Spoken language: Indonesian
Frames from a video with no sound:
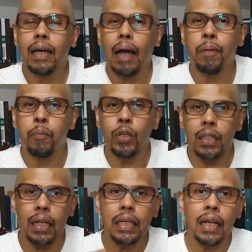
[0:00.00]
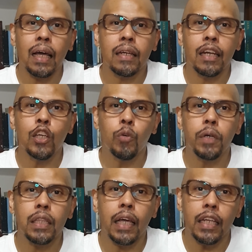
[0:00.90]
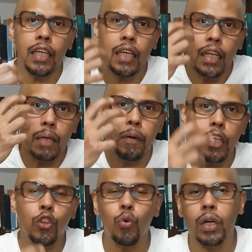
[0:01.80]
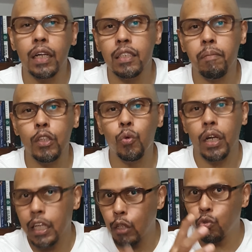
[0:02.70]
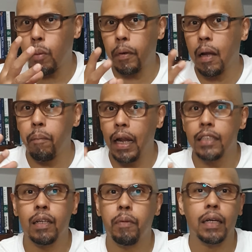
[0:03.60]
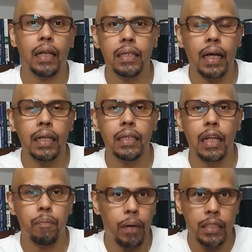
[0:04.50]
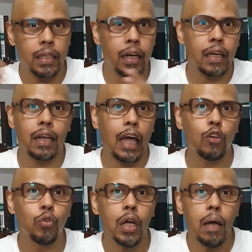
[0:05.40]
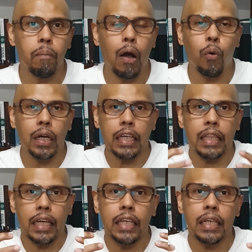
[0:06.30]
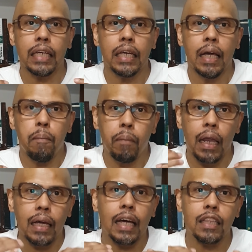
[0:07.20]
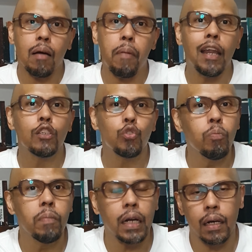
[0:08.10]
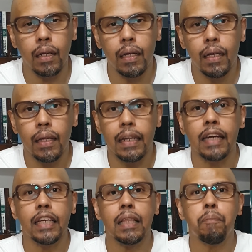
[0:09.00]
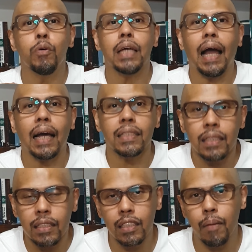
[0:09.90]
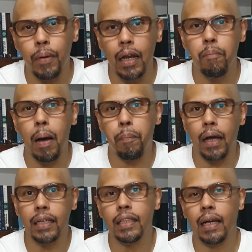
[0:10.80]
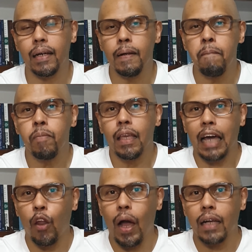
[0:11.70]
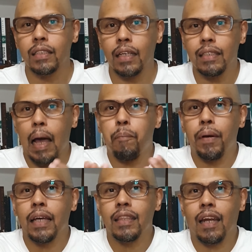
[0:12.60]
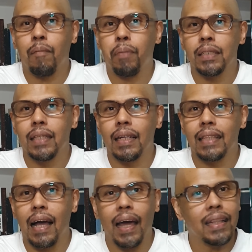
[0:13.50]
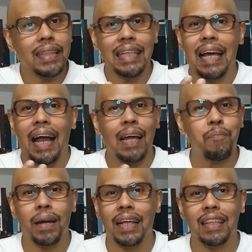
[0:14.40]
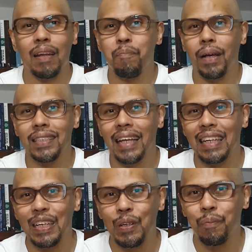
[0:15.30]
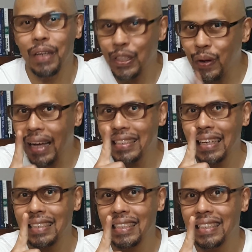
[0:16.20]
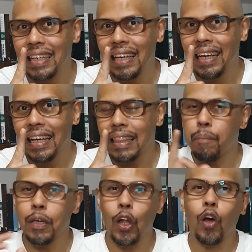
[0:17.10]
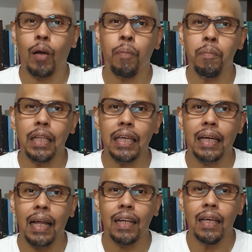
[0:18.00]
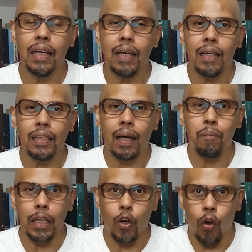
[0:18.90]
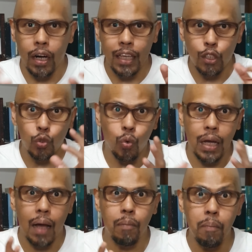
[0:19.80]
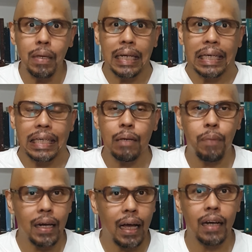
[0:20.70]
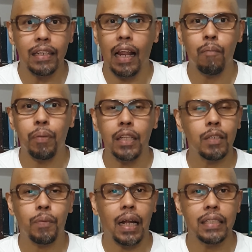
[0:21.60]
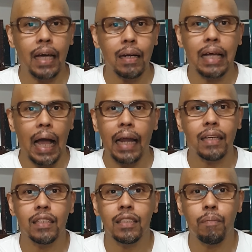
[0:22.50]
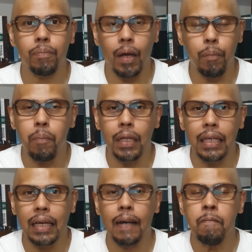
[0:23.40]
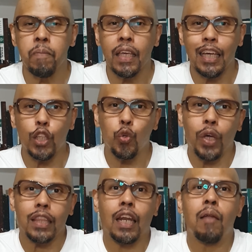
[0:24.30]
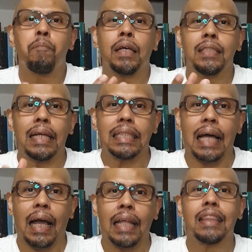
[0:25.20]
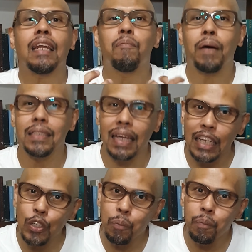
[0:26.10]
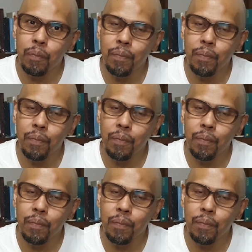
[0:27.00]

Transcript: Apapun yang terhilang dari hidup kita ini diperhitungkan sama Tuhan. Kita sudah pernah belajar berkali-kali dari pelajaran yang lalu bahwa kita ini melekat kepada sumber dan kita punya akses kepada Bapak kita. Kalau akses apa yang terlepas dari tangan tidak akan pernah terlepas dari hidup. Itu akses. Tapi kalau kepemilikan Ya, banyak orang yang suka memiliki padahal di dalam prinsip kerajaan nggak ada sistem kepemilikan, itu yang terlepas dari tangan, terlepas dari hidup.